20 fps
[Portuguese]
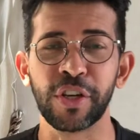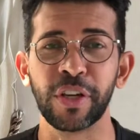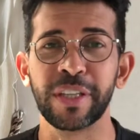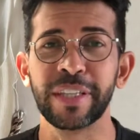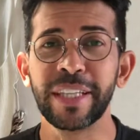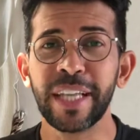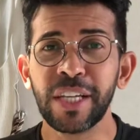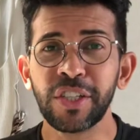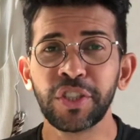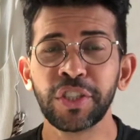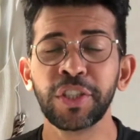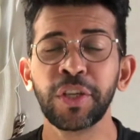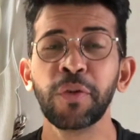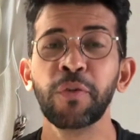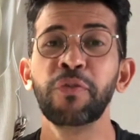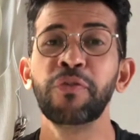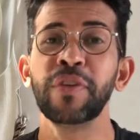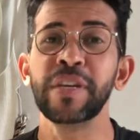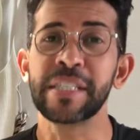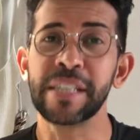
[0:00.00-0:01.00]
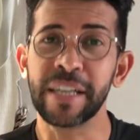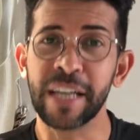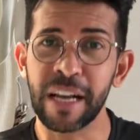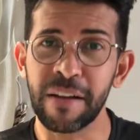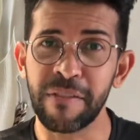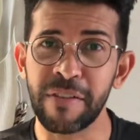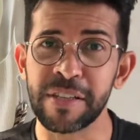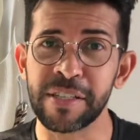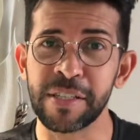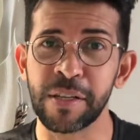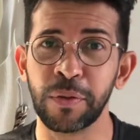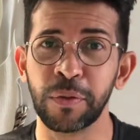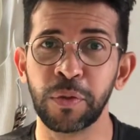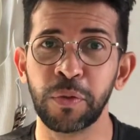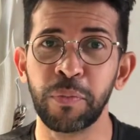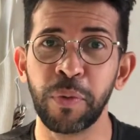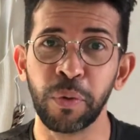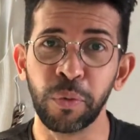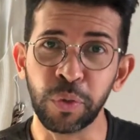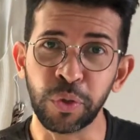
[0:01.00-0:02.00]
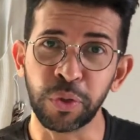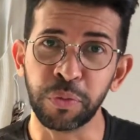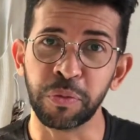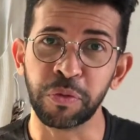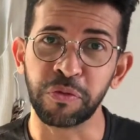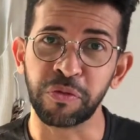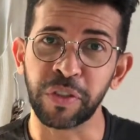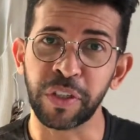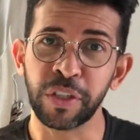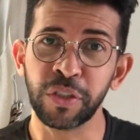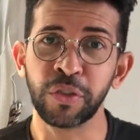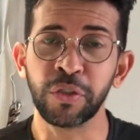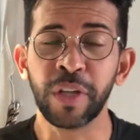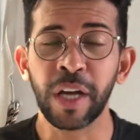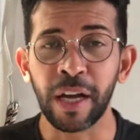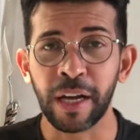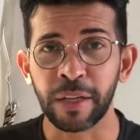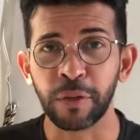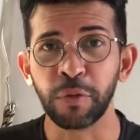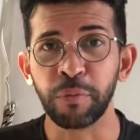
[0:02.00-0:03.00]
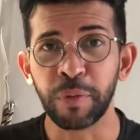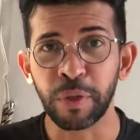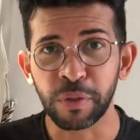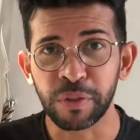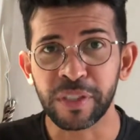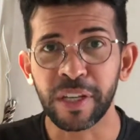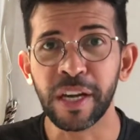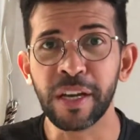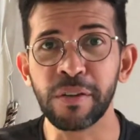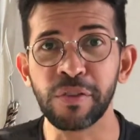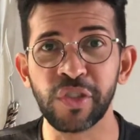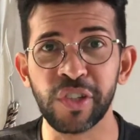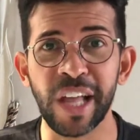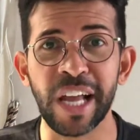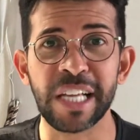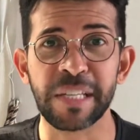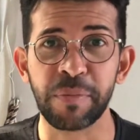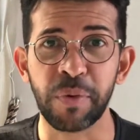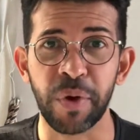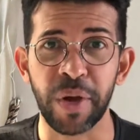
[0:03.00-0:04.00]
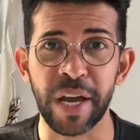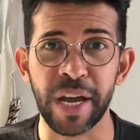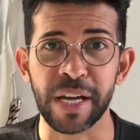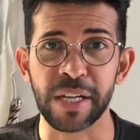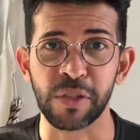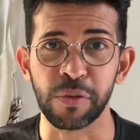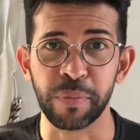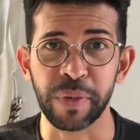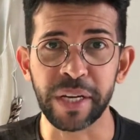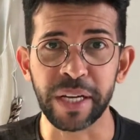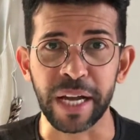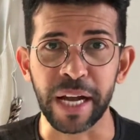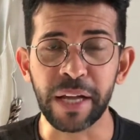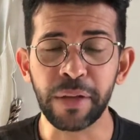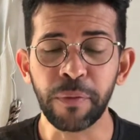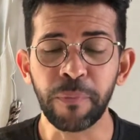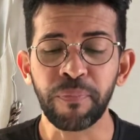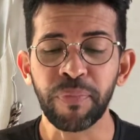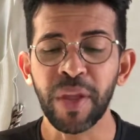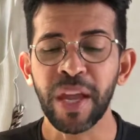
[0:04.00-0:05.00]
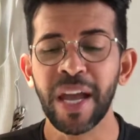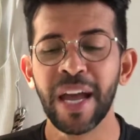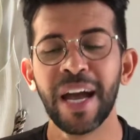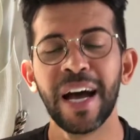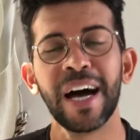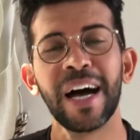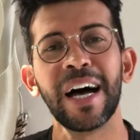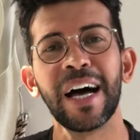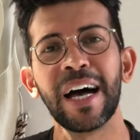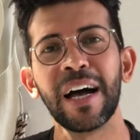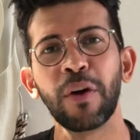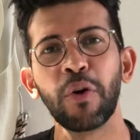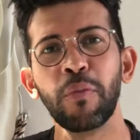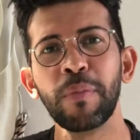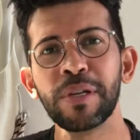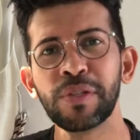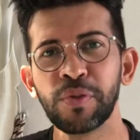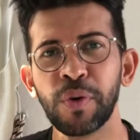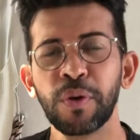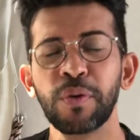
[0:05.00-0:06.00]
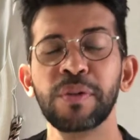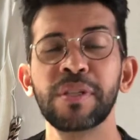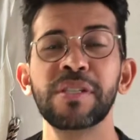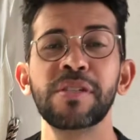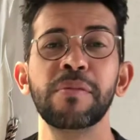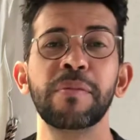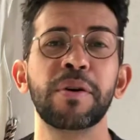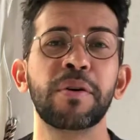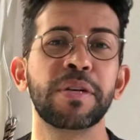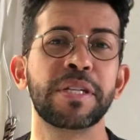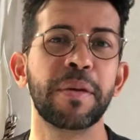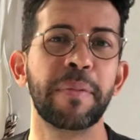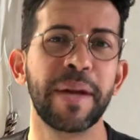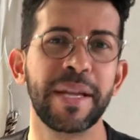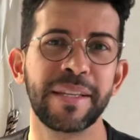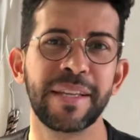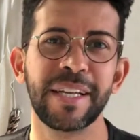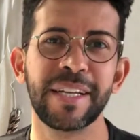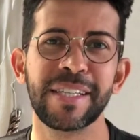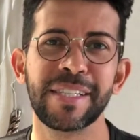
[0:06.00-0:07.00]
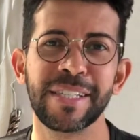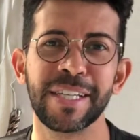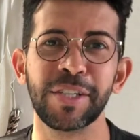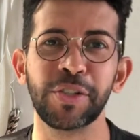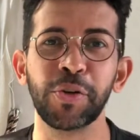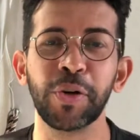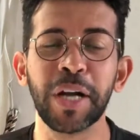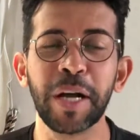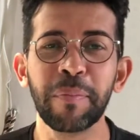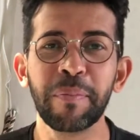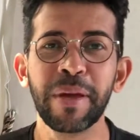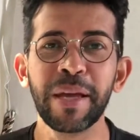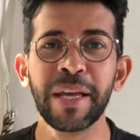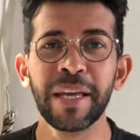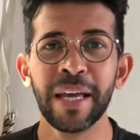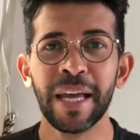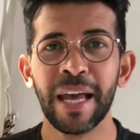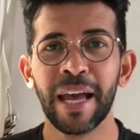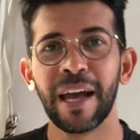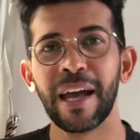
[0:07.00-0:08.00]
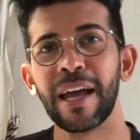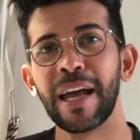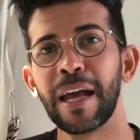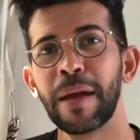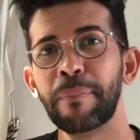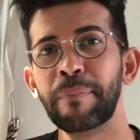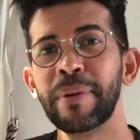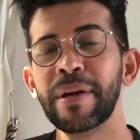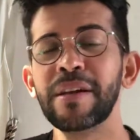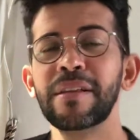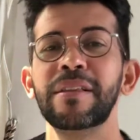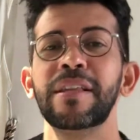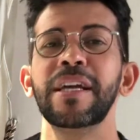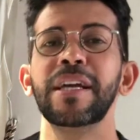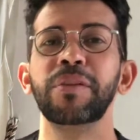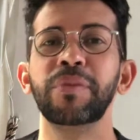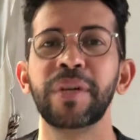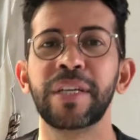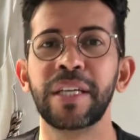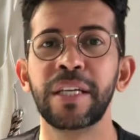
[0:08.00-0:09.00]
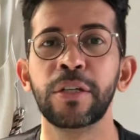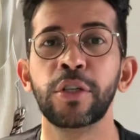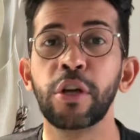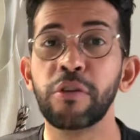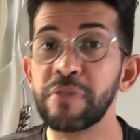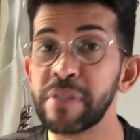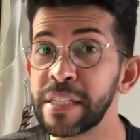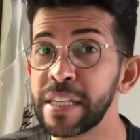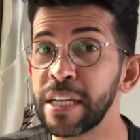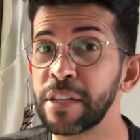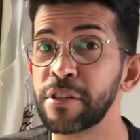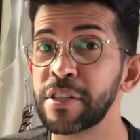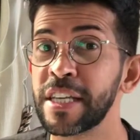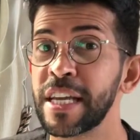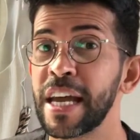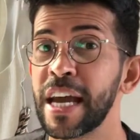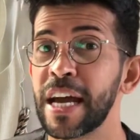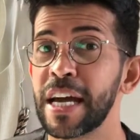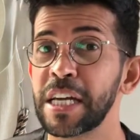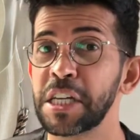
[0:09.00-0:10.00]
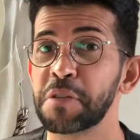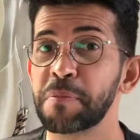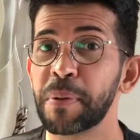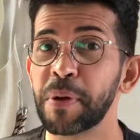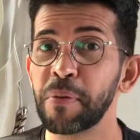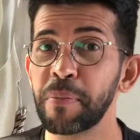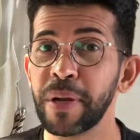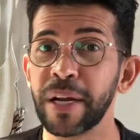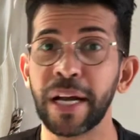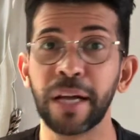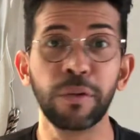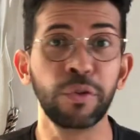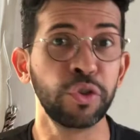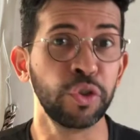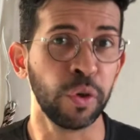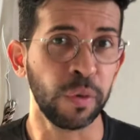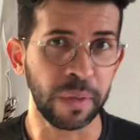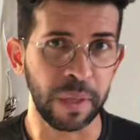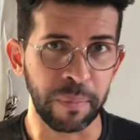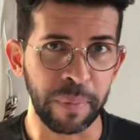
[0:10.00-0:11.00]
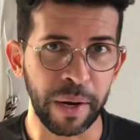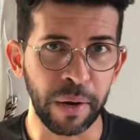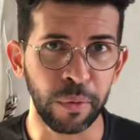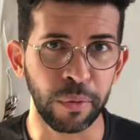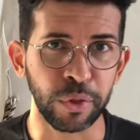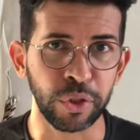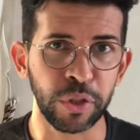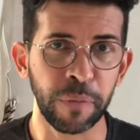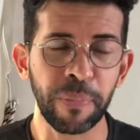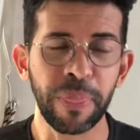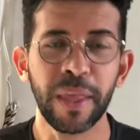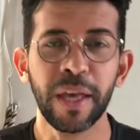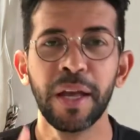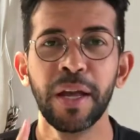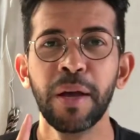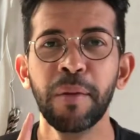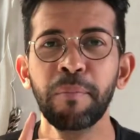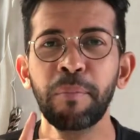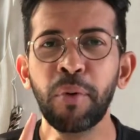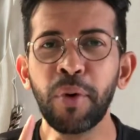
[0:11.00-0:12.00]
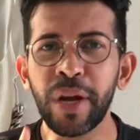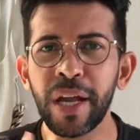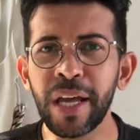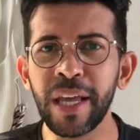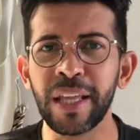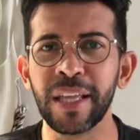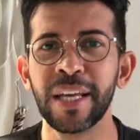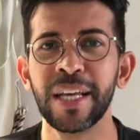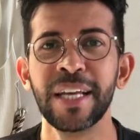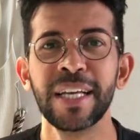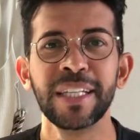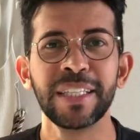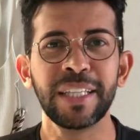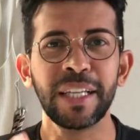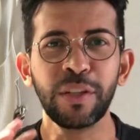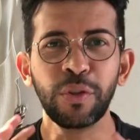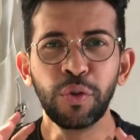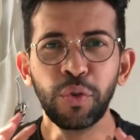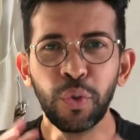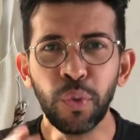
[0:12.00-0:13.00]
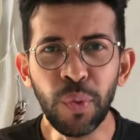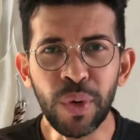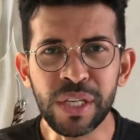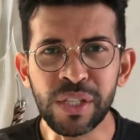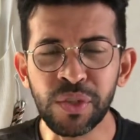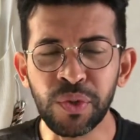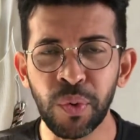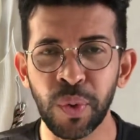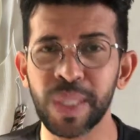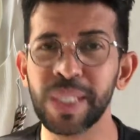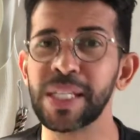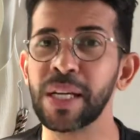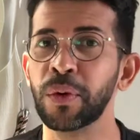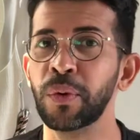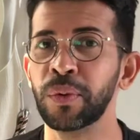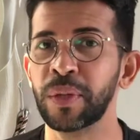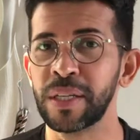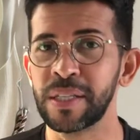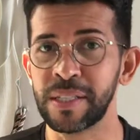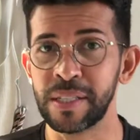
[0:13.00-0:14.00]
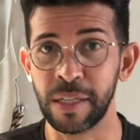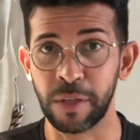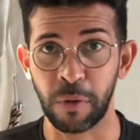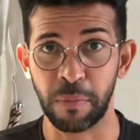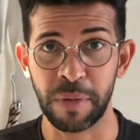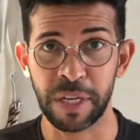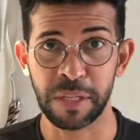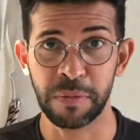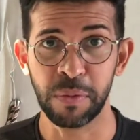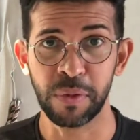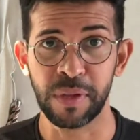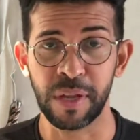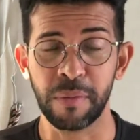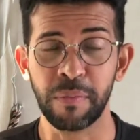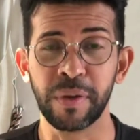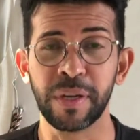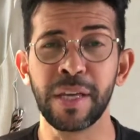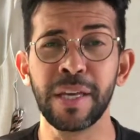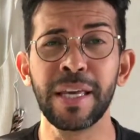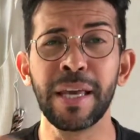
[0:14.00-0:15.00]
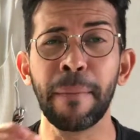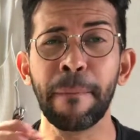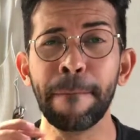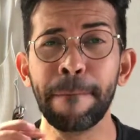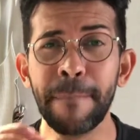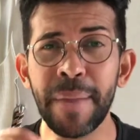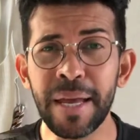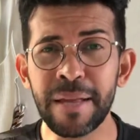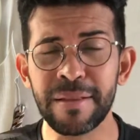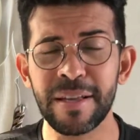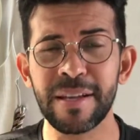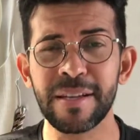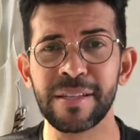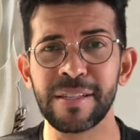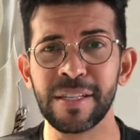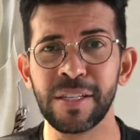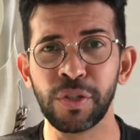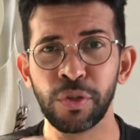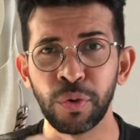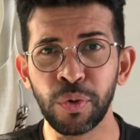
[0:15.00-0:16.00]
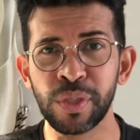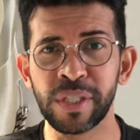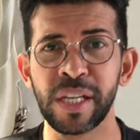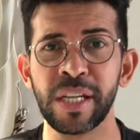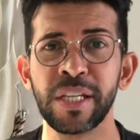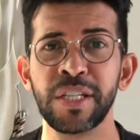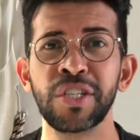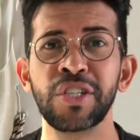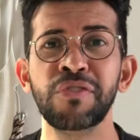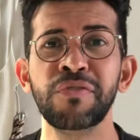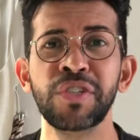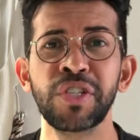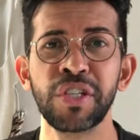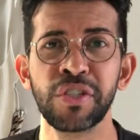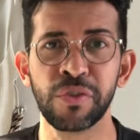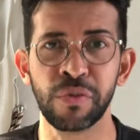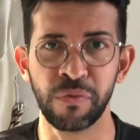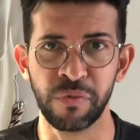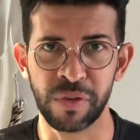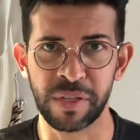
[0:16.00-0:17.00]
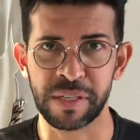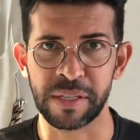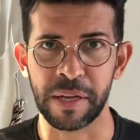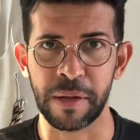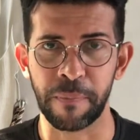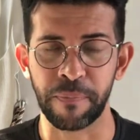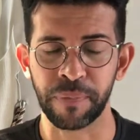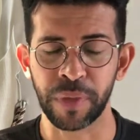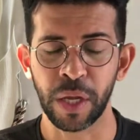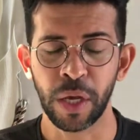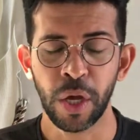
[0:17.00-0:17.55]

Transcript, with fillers: só, desde que eu fiz a gravação do meu último vídeo, da, dos meus ganhos de 10 mil reais no mercado, ah, começou a acontecer uma coisa bem interessante. Eu acabei é, perdendo aqui 900 reais para o mercado de ontem para hoje. Porém, tem duas coisas acontecendo ao mesmo tempo aqui que é bem interessante, eu gostaria de dividir isso com você.